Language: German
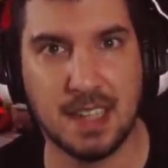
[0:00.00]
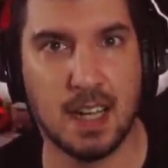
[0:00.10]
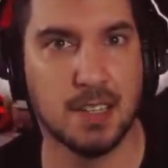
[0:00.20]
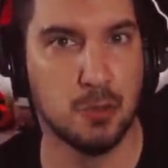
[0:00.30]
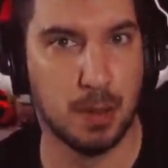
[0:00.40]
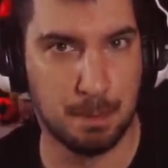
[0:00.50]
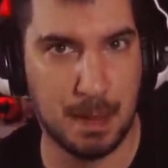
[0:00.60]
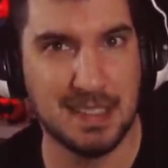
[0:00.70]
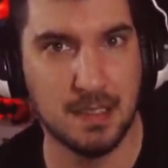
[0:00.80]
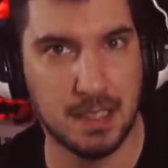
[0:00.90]
gerade über
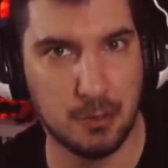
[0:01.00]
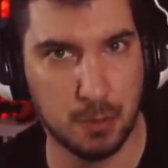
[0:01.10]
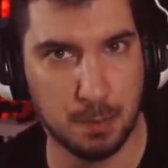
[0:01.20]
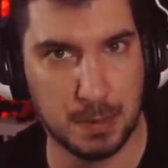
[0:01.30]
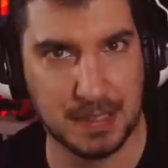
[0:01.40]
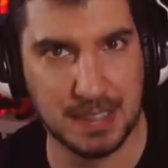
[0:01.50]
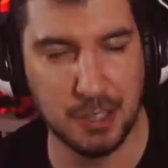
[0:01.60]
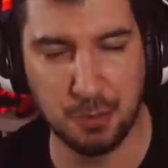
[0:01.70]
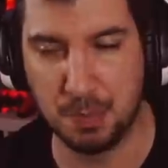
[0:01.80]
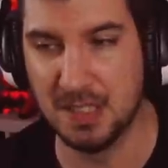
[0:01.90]
Battlenet, über den
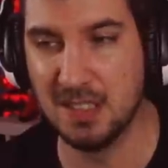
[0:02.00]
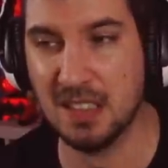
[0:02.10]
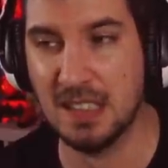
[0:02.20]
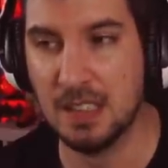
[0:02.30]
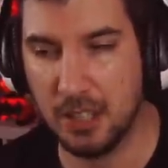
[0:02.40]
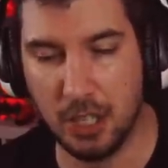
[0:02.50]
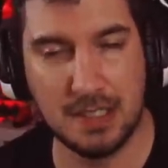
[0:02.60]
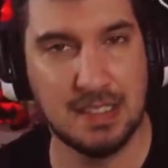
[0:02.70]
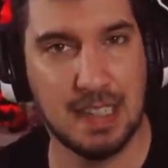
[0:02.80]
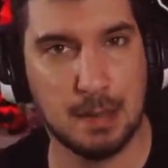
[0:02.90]
PC spielt,
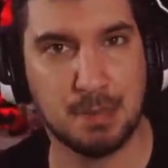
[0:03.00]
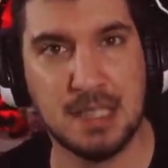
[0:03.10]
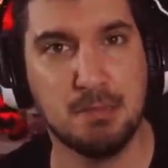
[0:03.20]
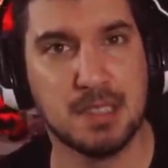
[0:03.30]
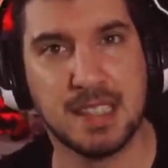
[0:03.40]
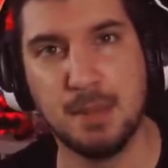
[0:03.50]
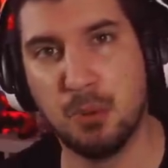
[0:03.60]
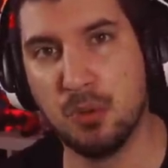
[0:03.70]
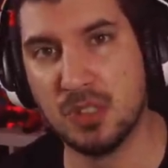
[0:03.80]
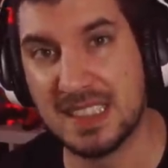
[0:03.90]
hätte ab dem
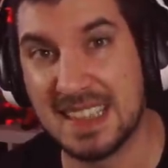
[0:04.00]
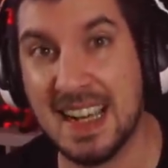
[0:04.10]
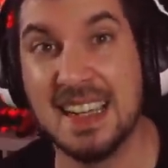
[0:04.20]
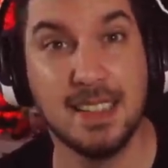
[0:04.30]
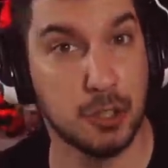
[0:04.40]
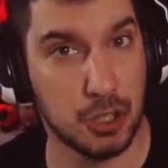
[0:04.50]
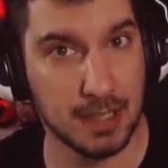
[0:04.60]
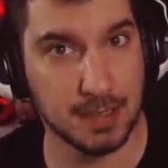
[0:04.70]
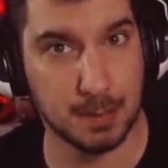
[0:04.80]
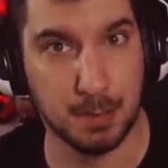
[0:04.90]
Zeitpunkt keine
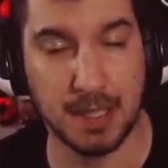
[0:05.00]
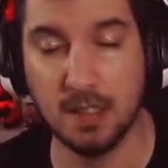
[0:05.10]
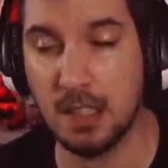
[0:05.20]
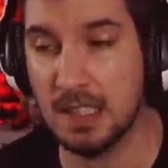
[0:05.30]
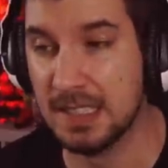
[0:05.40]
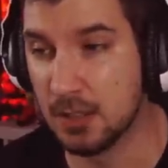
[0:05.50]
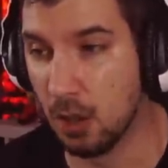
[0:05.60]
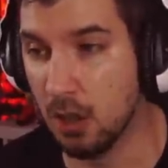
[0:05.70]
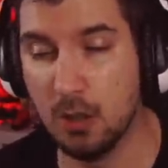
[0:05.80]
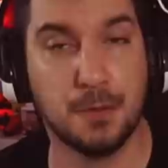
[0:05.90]
Chance mehr,
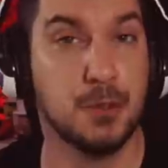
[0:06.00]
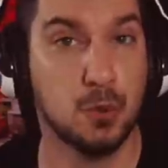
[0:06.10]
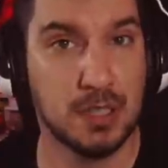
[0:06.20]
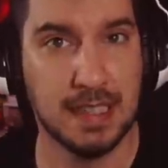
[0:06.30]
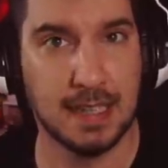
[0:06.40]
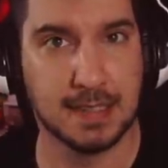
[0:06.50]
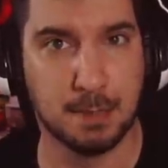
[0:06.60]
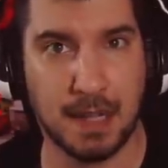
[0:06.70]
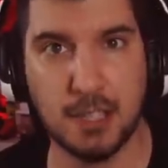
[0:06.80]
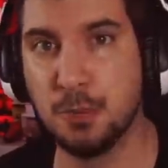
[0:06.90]
Call of Duty als
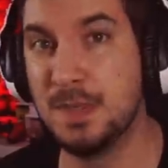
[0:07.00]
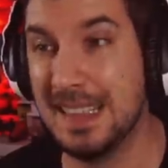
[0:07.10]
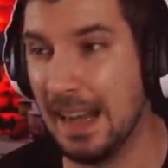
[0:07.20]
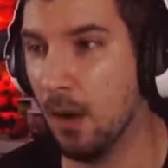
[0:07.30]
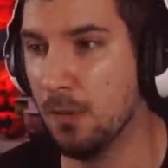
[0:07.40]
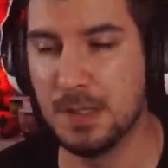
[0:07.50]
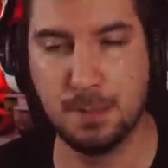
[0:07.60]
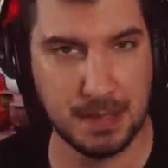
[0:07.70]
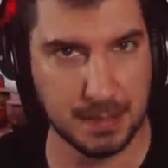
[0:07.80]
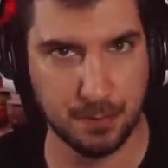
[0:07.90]
Beispiel auf
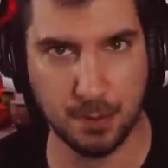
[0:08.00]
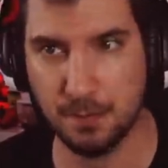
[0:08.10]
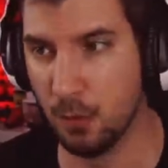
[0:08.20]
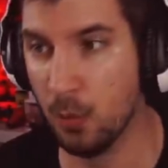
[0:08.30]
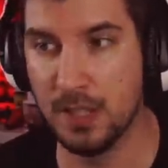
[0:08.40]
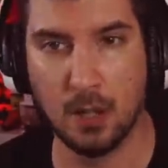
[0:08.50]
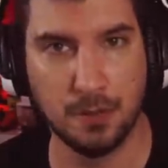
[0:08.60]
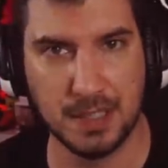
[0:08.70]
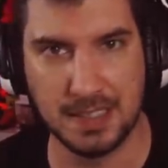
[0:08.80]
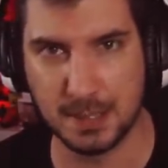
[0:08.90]
der PS5 oder
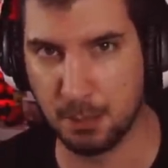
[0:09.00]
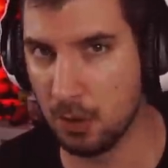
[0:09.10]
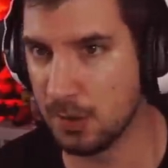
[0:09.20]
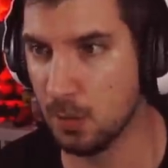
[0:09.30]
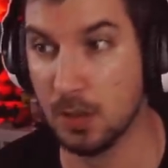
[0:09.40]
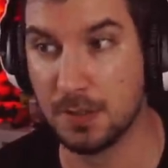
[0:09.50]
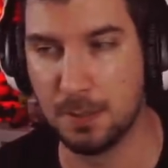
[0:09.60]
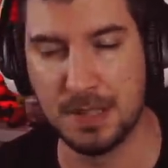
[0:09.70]
auf der Xbox oder auf der